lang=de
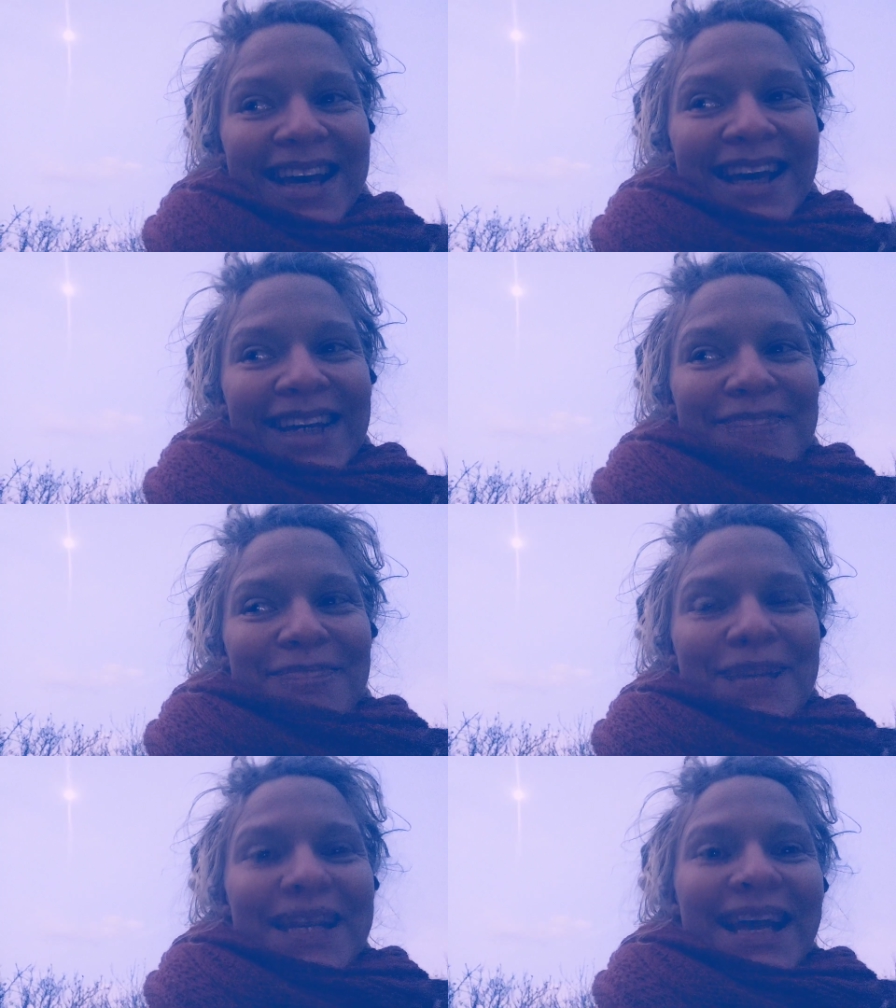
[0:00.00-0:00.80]
ich
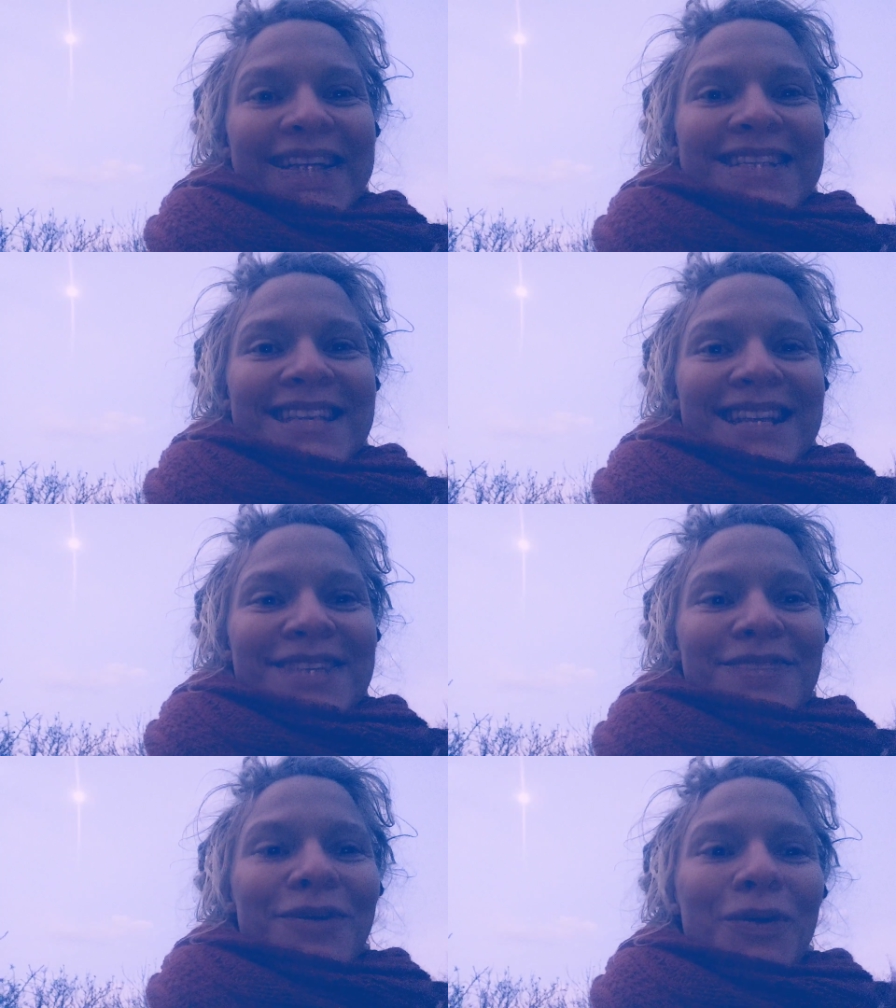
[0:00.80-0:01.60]
bin ganz,
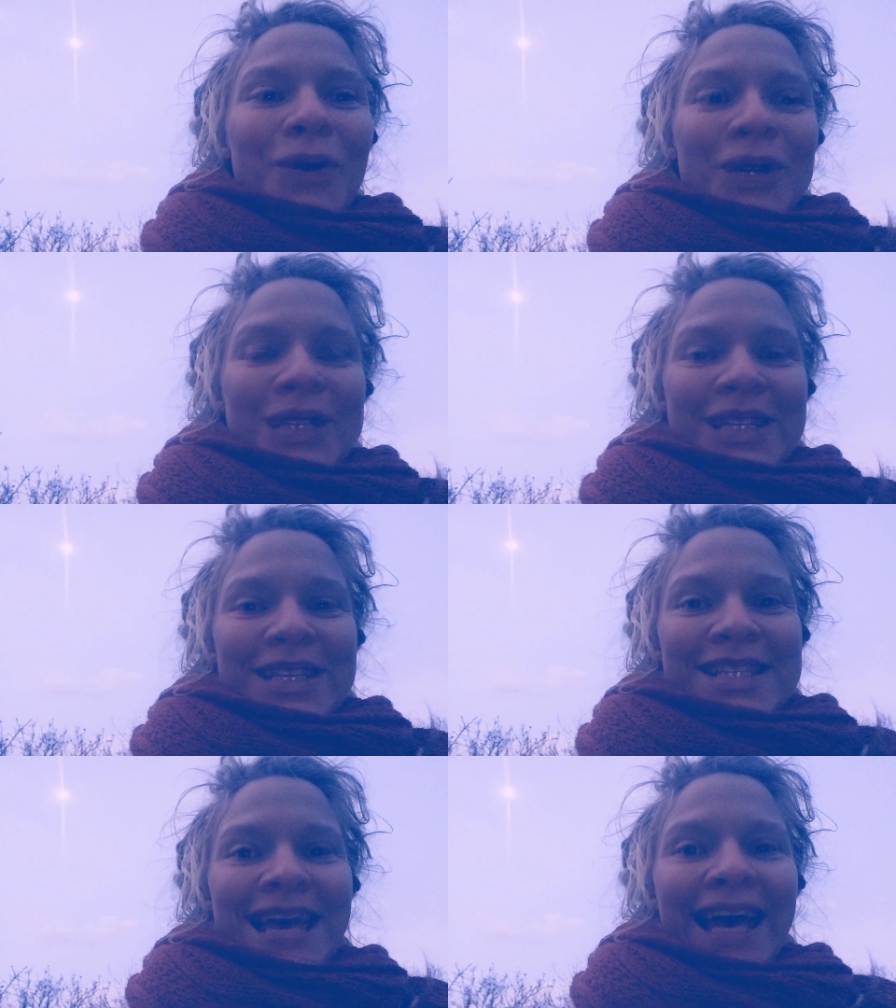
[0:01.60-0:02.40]
ganz froh, euch den
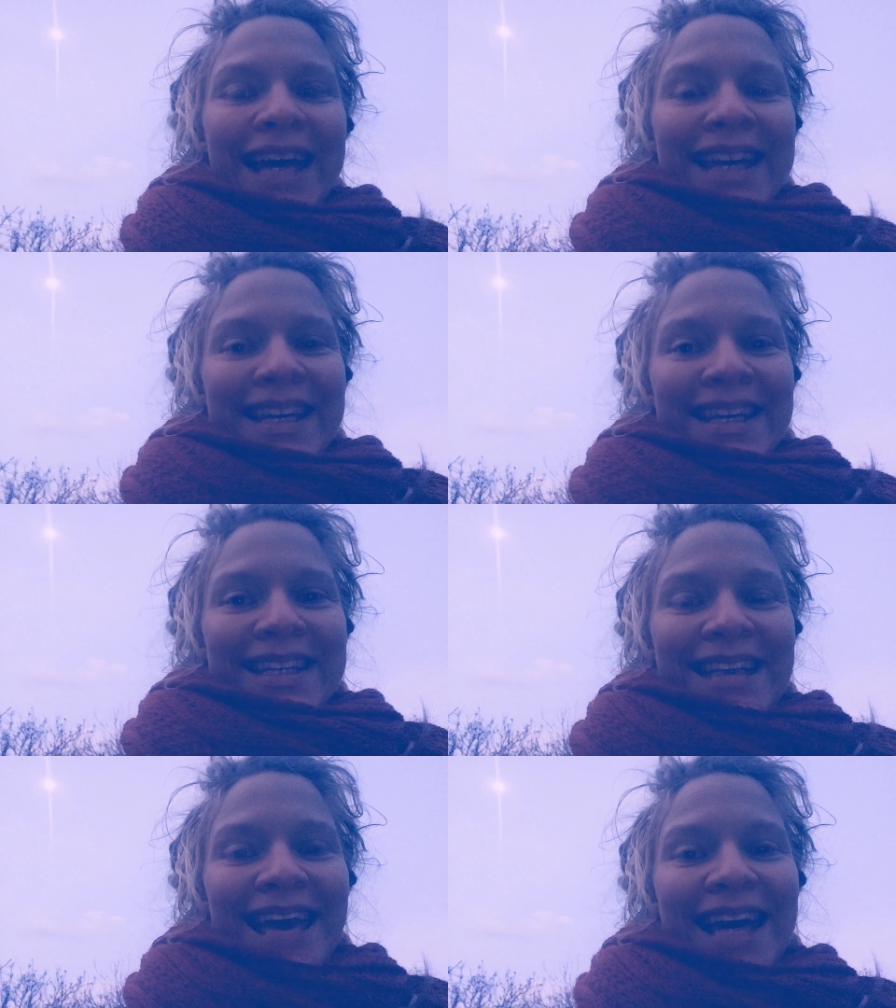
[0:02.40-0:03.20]
zu zeigen.
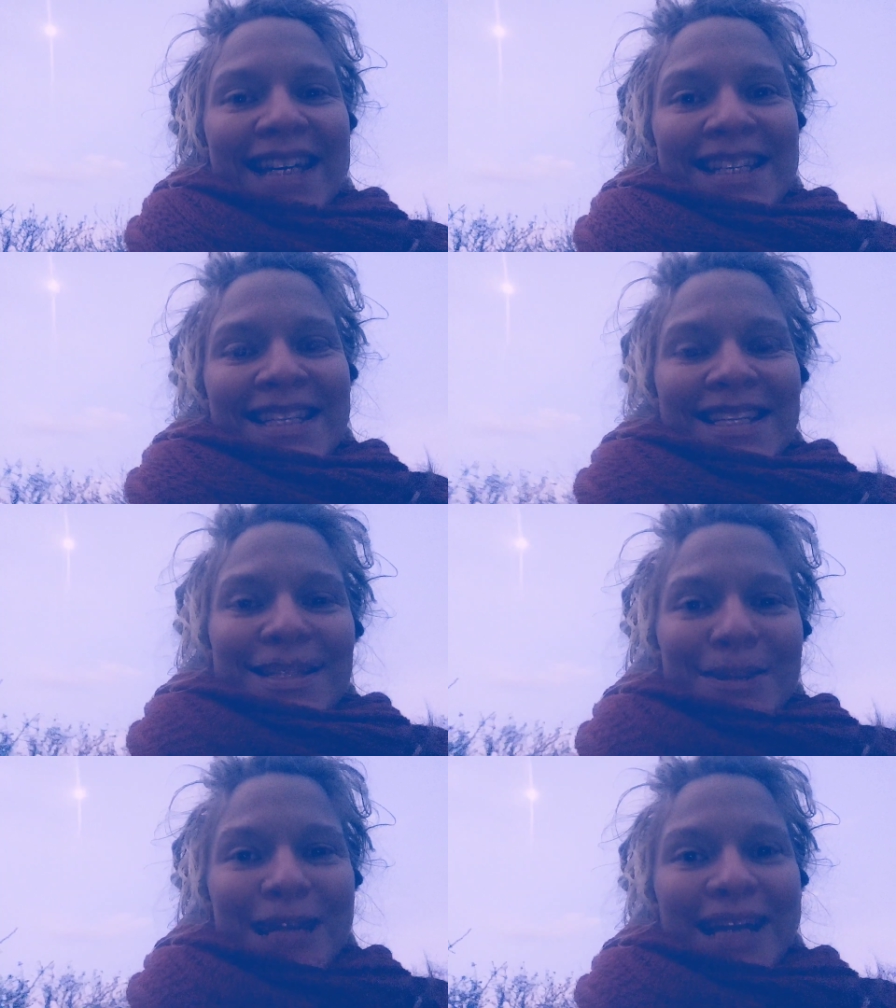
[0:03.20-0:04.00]
Der heißt
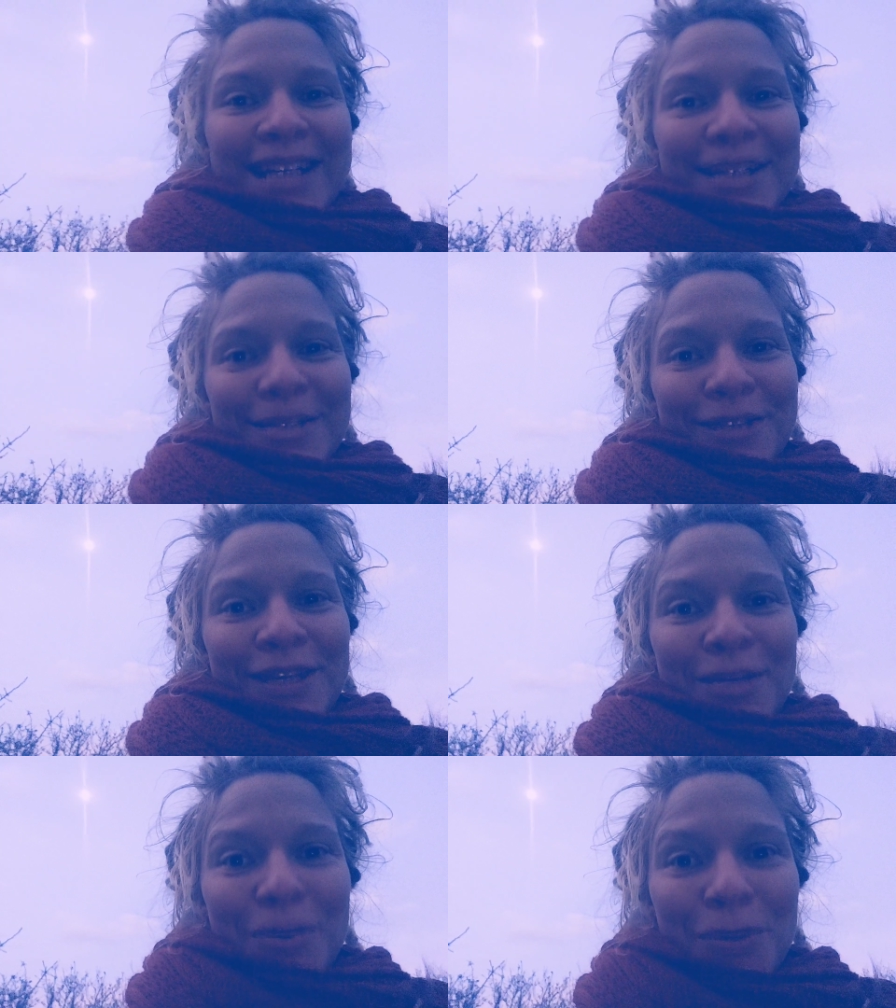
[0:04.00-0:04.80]
So nackt wie
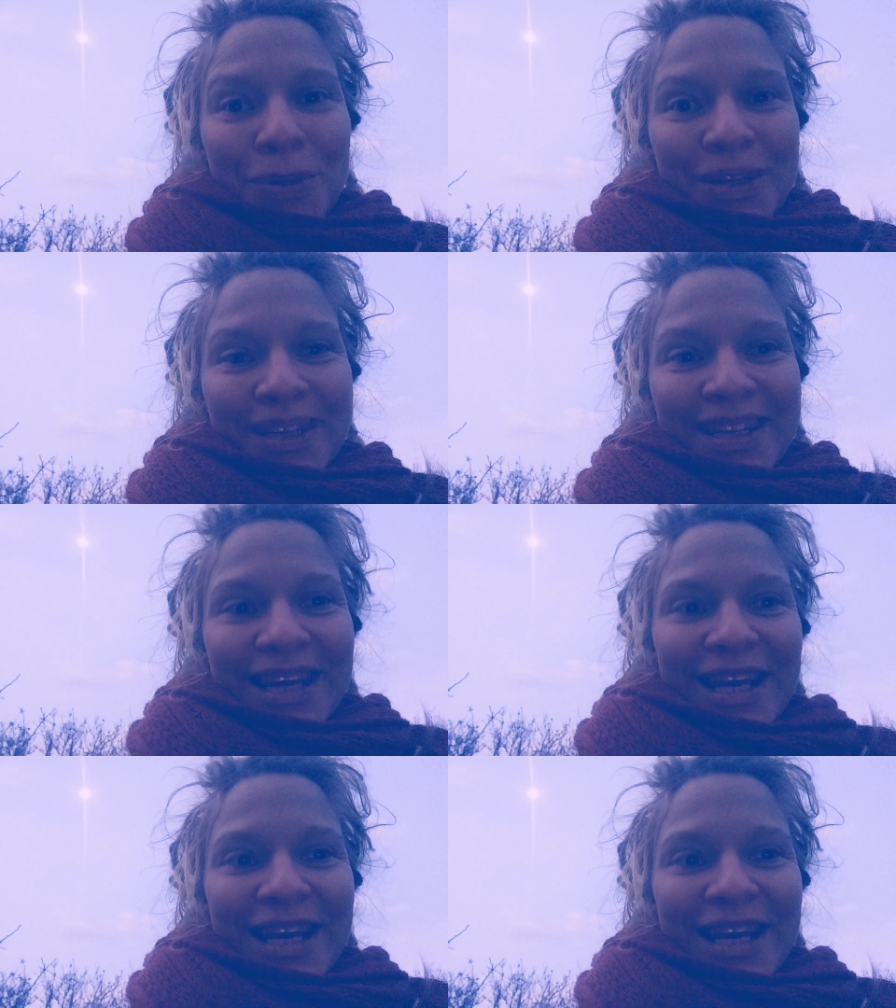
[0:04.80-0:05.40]
der Mond.